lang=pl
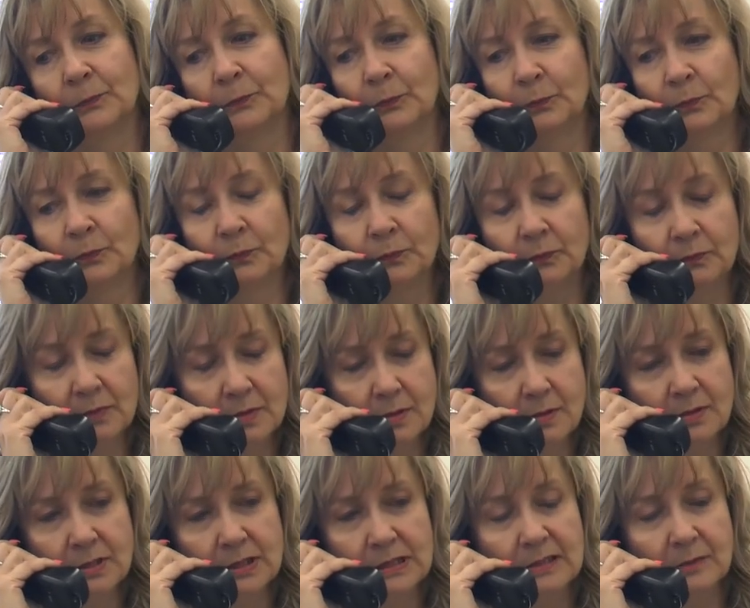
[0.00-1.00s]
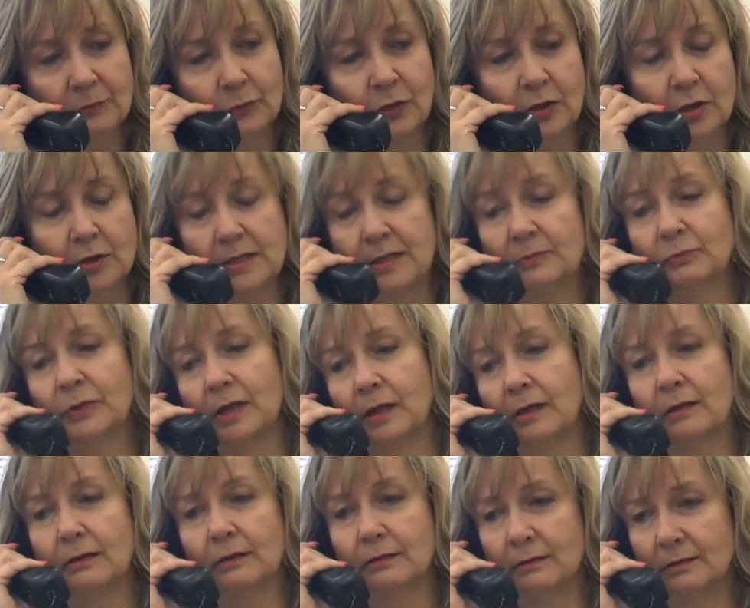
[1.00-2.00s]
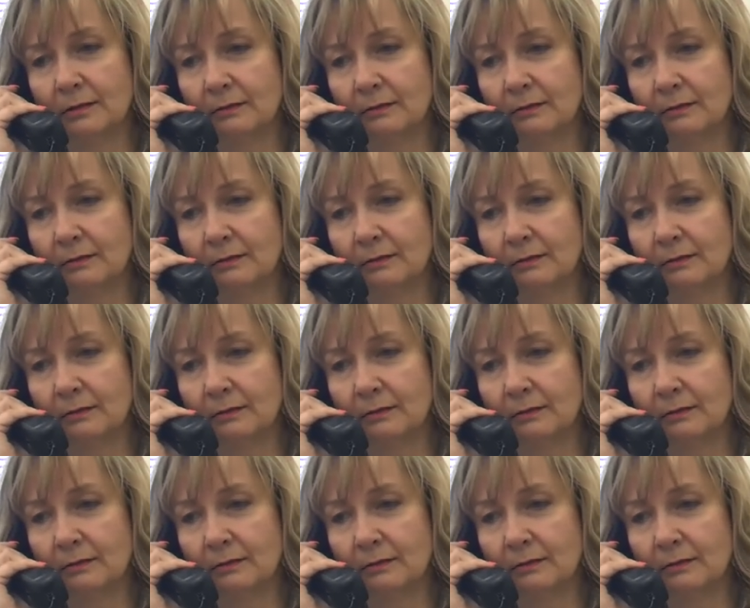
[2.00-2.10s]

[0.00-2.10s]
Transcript: także pacjentom z tego rejonu.